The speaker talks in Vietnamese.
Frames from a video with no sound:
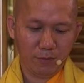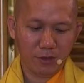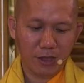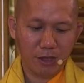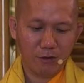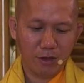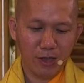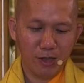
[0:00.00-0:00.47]

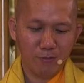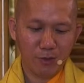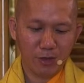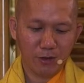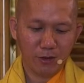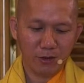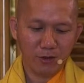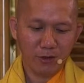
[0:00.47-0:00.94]
sao để
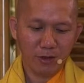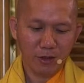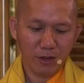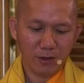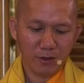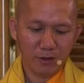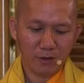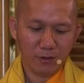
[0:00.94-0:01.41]
mà tưởng
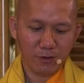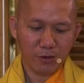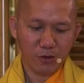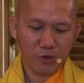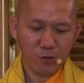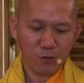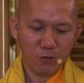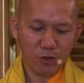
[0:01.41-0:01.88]
diệt do
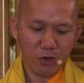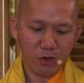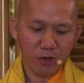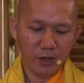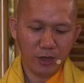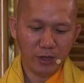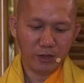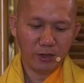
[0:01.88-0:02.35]
xúc
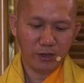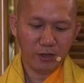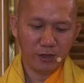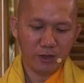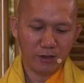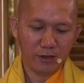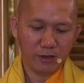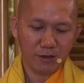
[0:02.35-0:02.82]
đoạn diệt cho
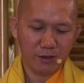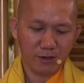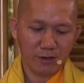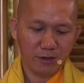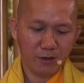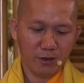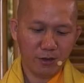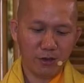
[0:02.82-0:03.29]
nên cái
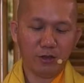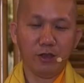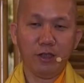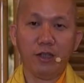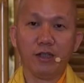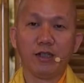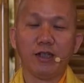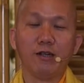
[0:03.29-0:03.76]
tưởng nó đoạn
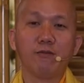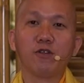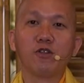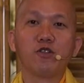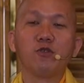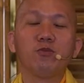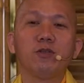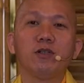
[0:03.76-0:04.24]
diệt không có
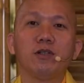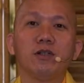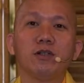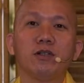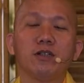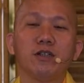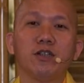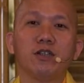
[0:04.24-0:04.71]
xúc
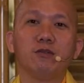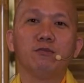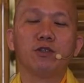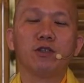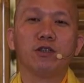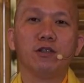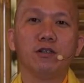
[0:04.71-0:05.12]
nữa thì nó không có